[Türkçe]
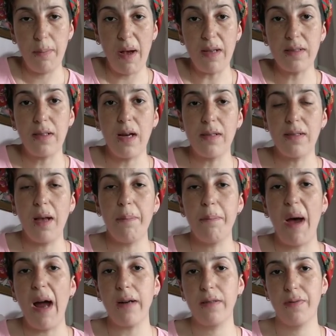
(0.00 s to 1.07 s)
Ben zaten
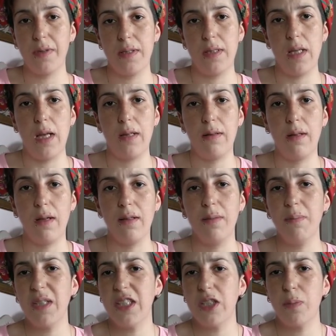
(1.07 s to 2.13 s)
pert
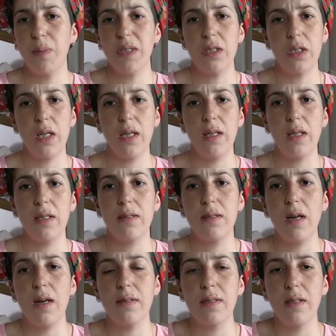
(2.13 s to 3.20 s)
vaziyetteydim. Hiçbir şeye
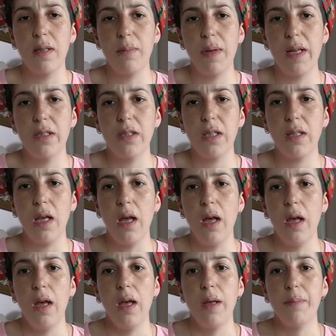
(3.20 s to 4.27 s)
itiraz edebilecek
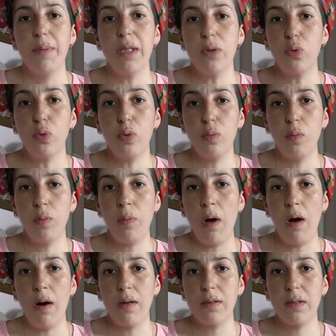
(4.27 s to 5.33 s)
bir durumum
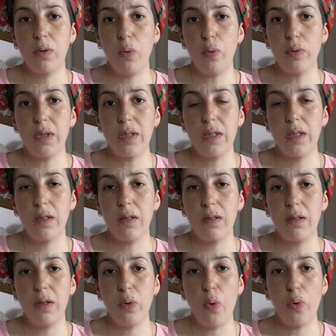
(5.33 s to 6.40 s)
artık o
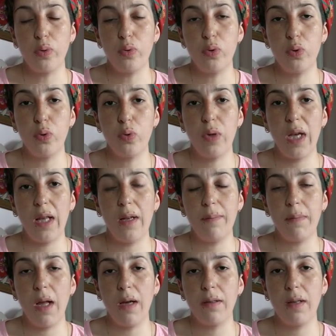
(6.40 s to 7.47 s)
dakikada yoktu. Çünkü
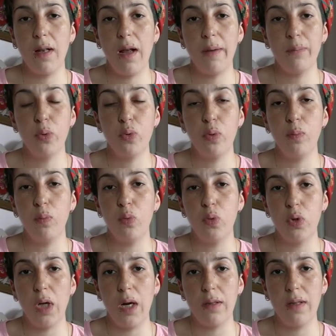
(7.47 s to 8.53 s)
elimden gelen bütün
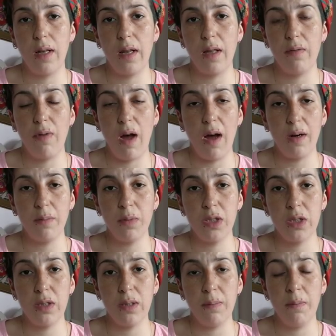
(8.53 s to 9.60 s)
mücadeleyi
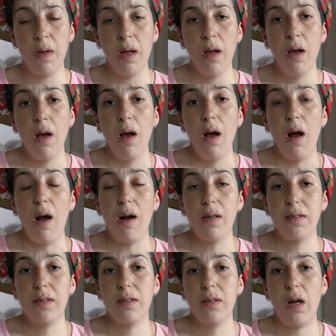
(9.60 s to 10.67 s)
vermiştim.
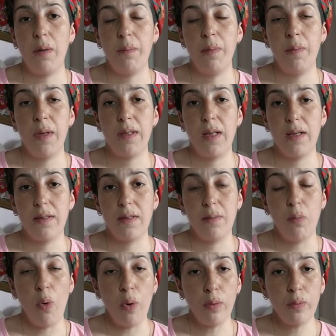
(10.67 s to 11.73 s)
Artık Rabbime
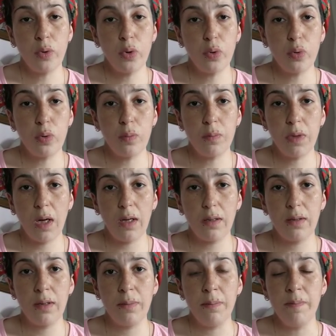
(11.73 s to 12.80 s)
teslim olmuş
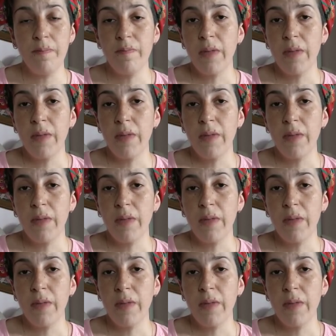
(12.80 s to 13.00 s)
durumdaydım.